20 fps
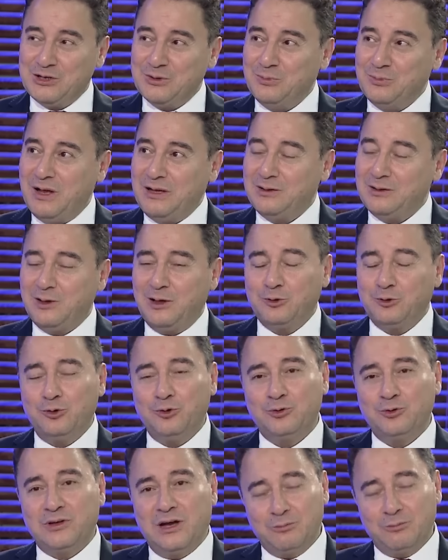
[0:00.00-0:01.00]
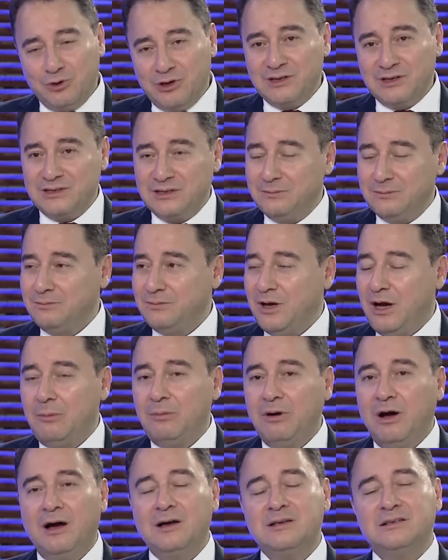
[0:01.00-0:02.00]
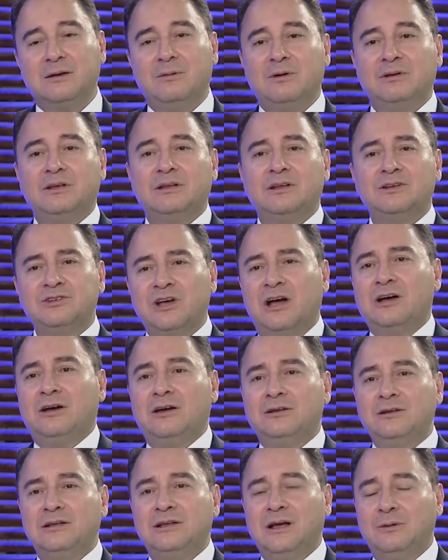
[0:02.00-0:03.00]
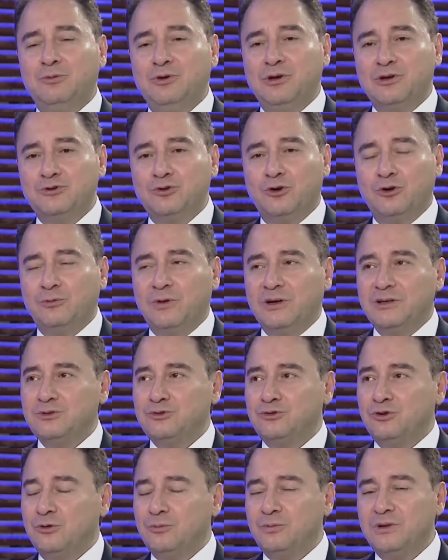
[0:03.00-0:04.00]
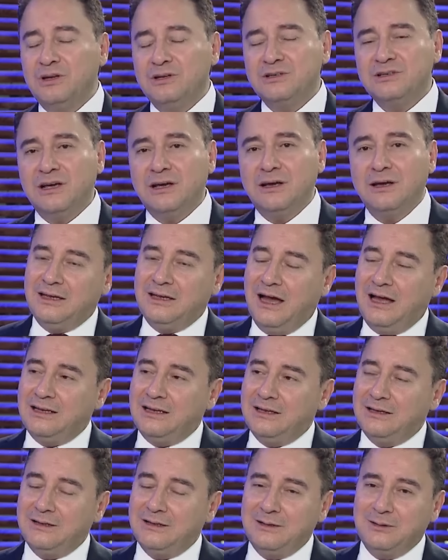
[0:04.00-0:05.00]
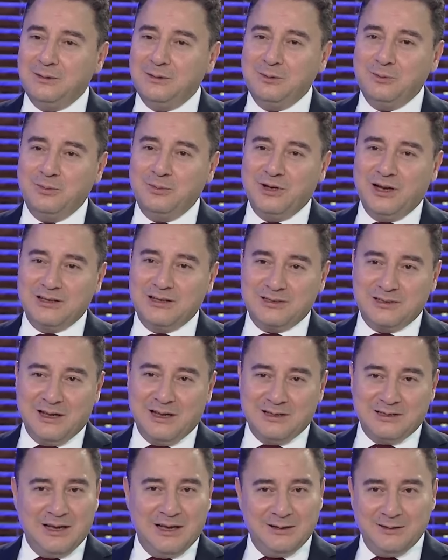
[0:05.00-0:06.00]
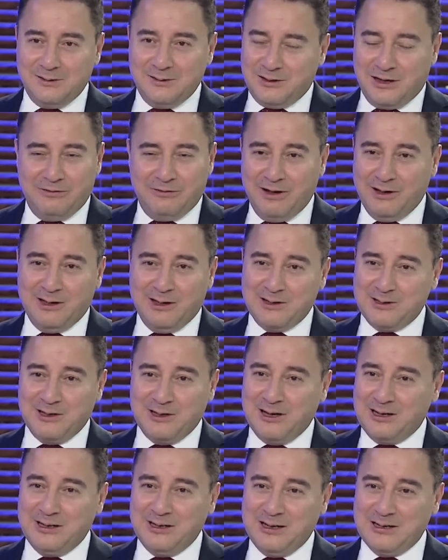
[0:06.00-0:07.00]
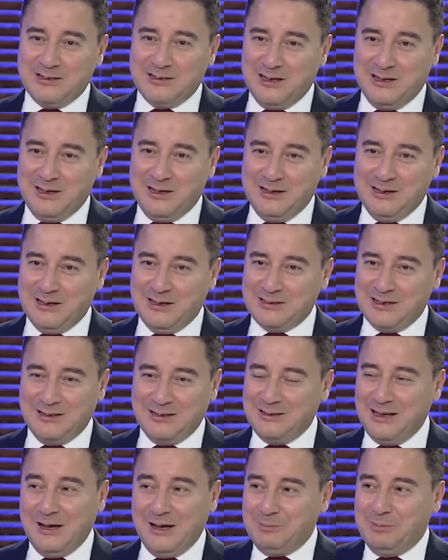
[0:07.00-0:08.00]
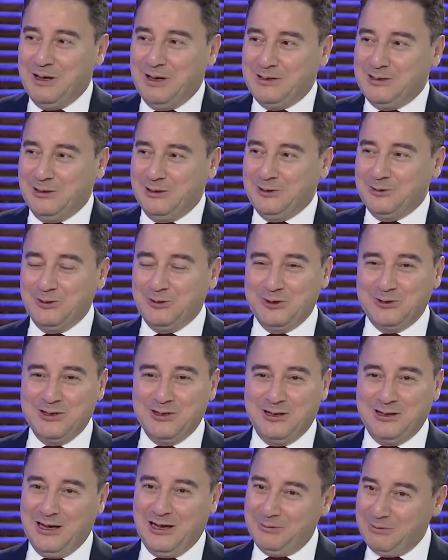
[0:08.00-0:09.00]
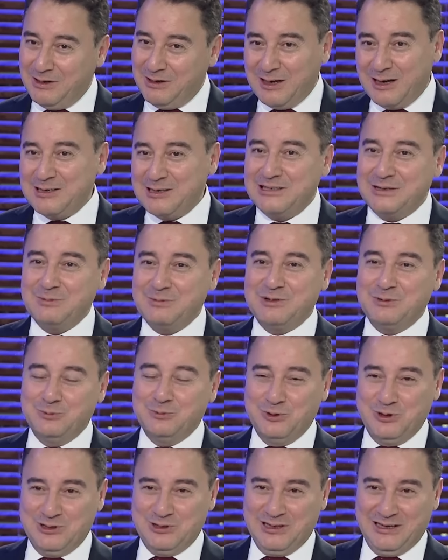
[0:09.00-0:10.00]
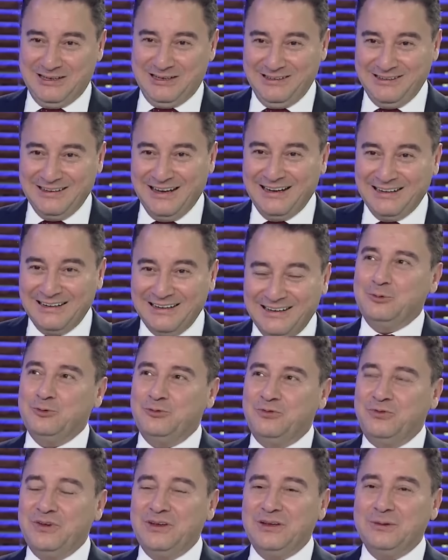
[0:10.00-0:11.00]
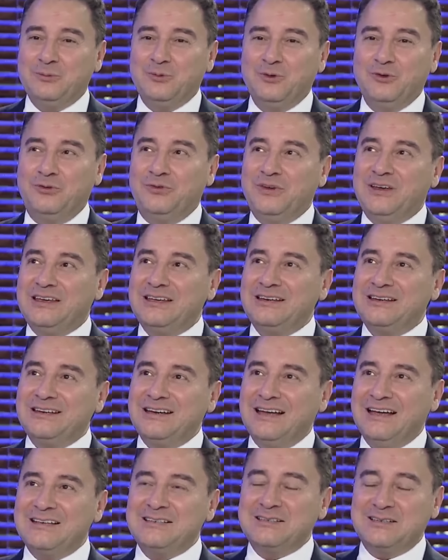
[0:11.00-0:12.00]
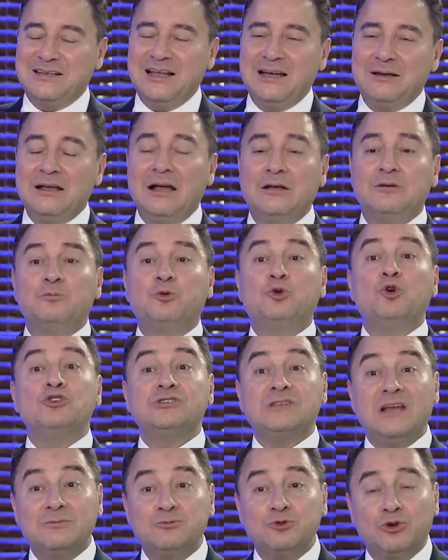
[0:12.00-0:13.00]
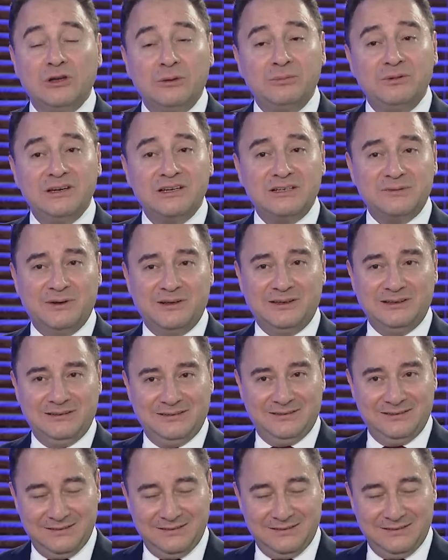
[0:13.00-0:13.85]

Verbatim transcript: Şimdi ben NATO'nun tam üyesiyim ama aynı zamanda da Şangay'ın da tam üyesi olmak istiyorum deyince yani biraz ya sen kafan karışık arkadaş derler yani sen ne yapmaya çalışıyorsun yani galiba karıştırmışım bu işleri yani. Bu, bu, bu fikir yani. eskiden yani gözlemci olabiliriz bakın.